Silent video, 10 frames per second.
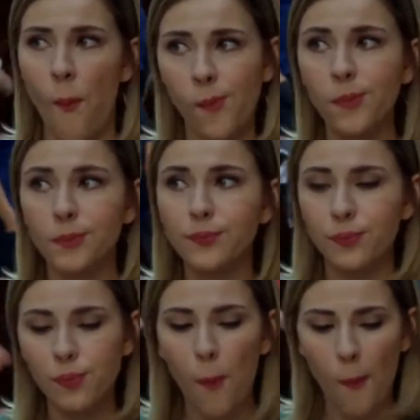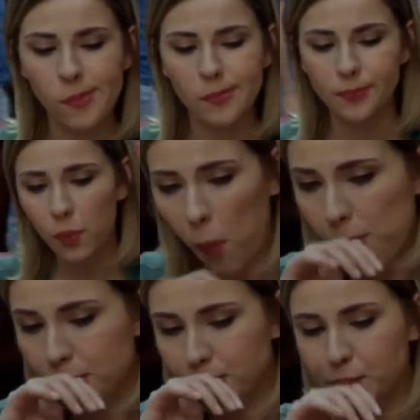Hmm.
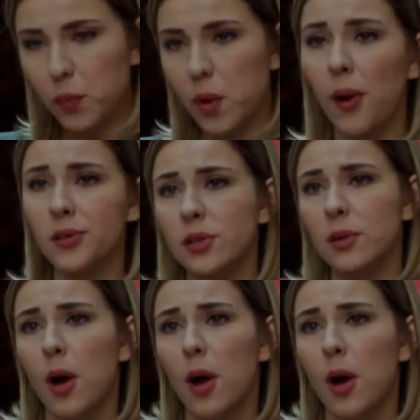Aslında